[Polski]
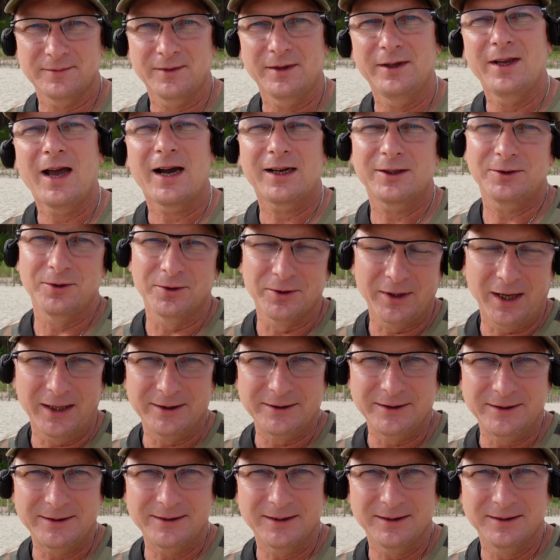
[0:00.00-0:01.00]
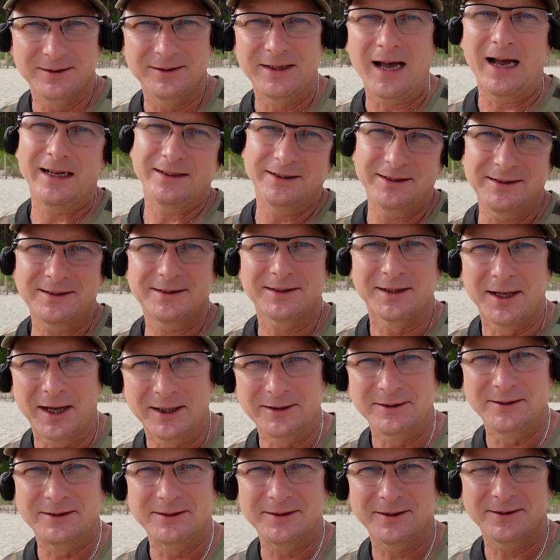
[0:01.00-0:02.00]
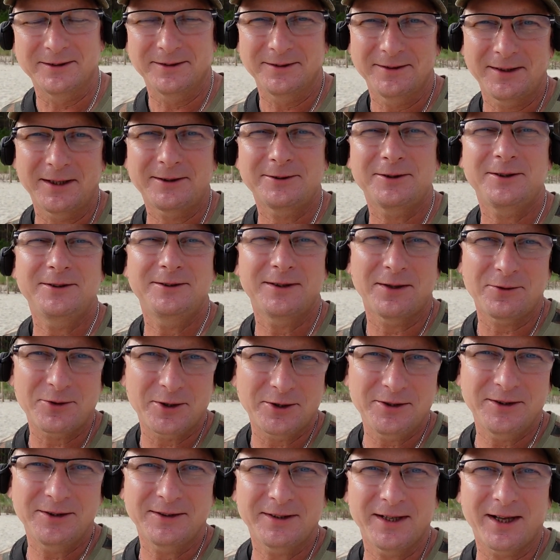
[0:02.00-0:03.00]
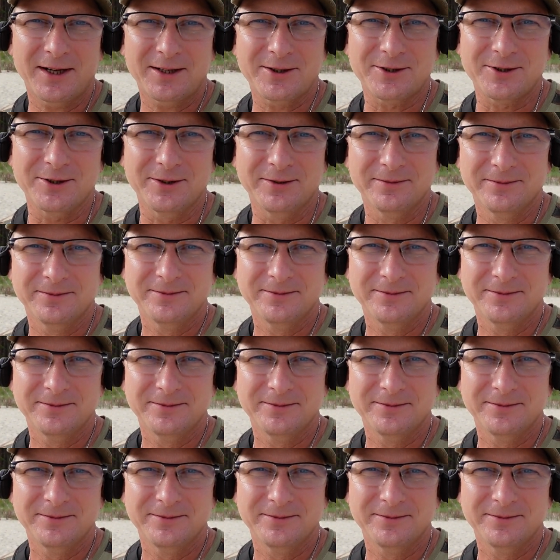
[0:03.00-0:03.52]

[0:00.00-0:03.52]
Jak to na nic? Na nic, na nic. Na coś zawsze ci starczy.